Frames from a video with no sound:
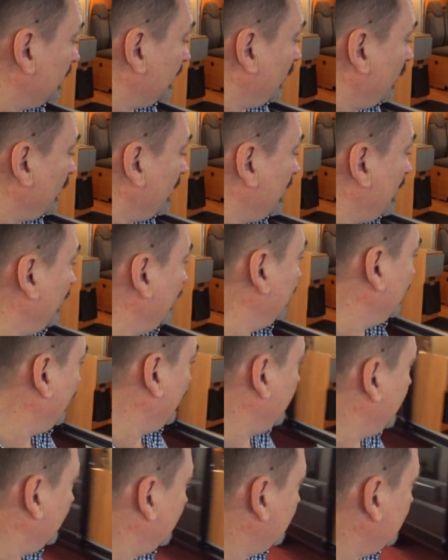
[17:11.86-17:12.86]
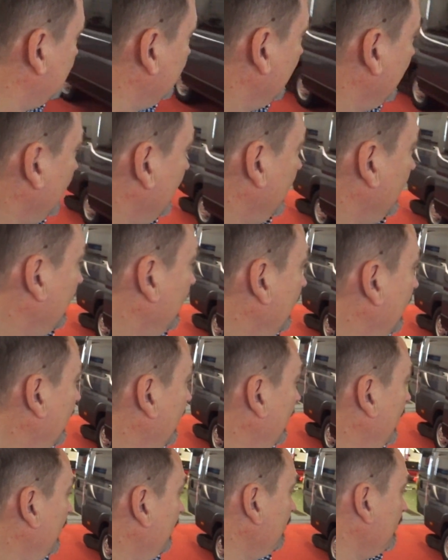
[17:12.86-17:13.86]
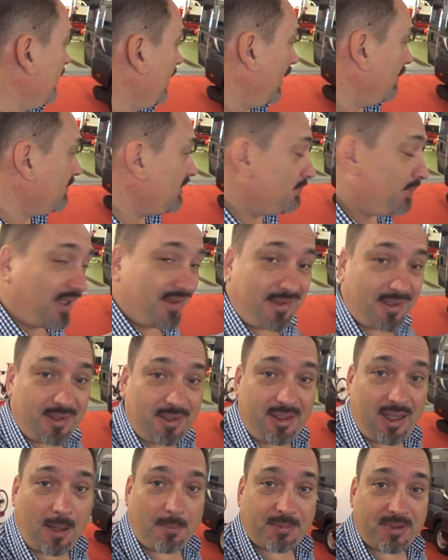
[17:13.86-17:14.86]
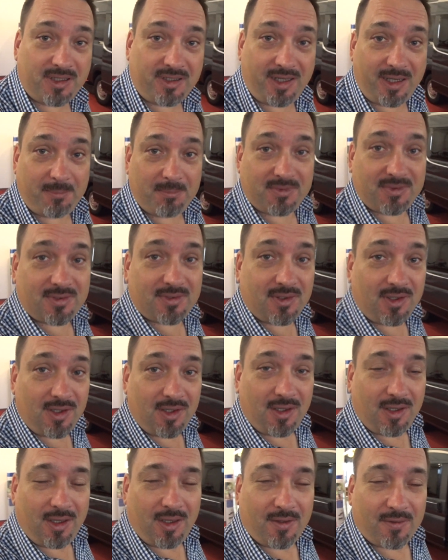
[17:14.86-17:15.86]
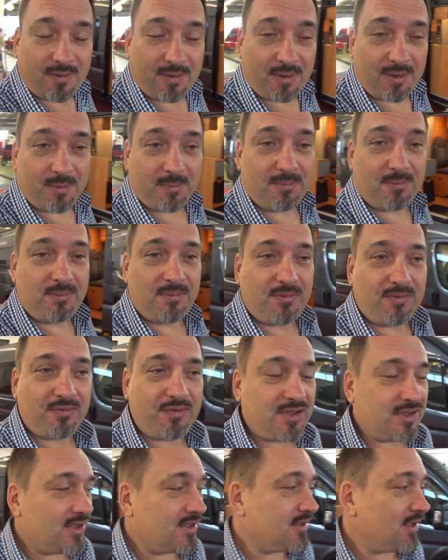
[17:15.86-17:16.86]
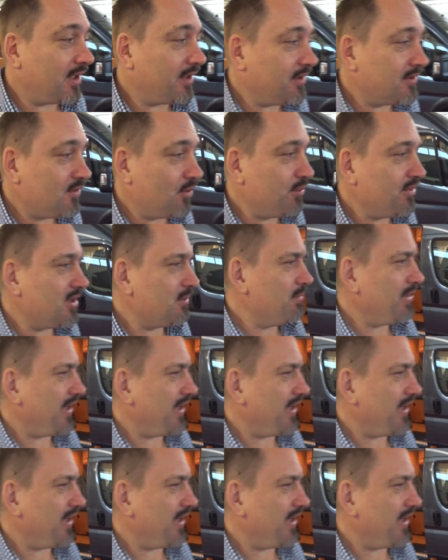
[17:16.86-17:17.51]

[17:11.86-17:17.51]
Druck kontrolliert, ähm, wir haben die Batterie abgeklemmt. Ähm, wie sieht es eigentlich so mit den